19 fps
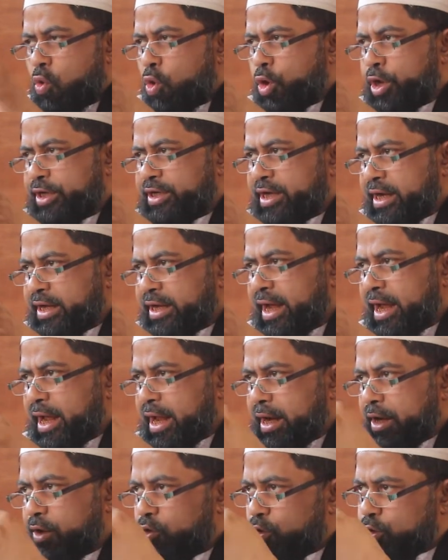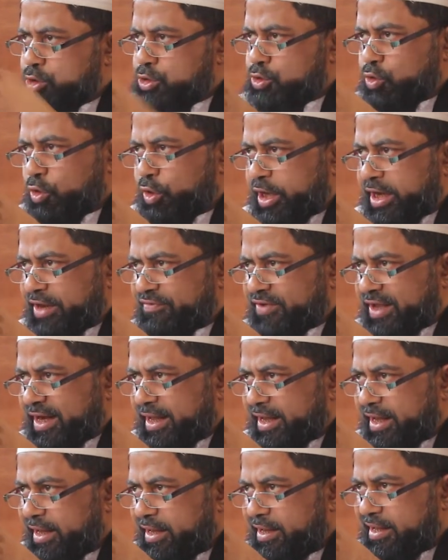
ওইটাকে নষ্ট করে ফেলে